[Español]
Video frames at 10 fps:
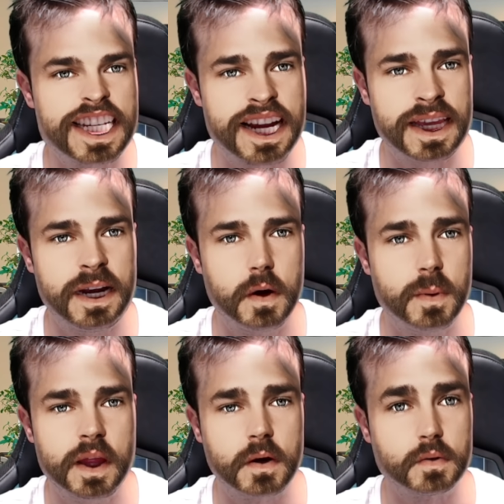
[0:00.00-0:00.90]
Shakira lo
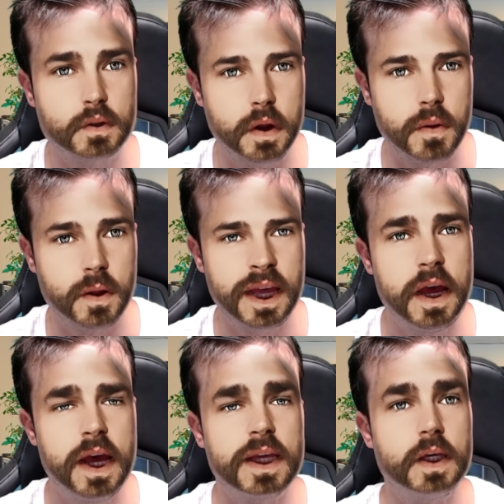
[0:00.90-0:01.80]
puede con todo, ¿eh?
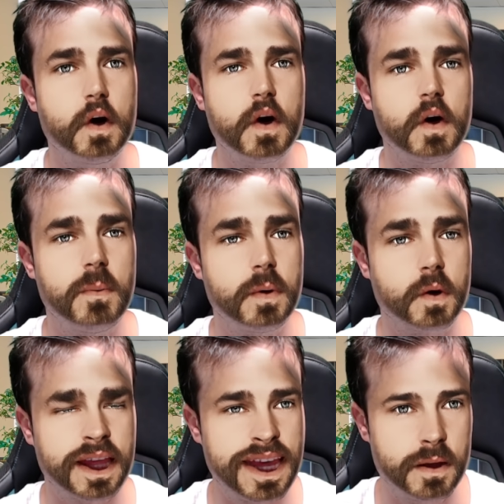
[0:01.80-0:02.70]
Y ojo,
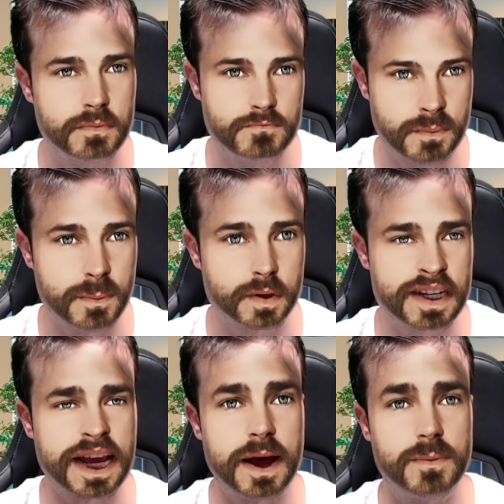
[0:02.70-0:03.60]
porque vamos a
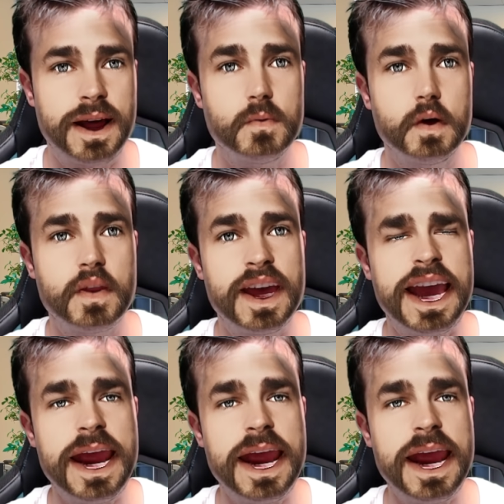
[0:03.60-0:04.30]
estar hablando de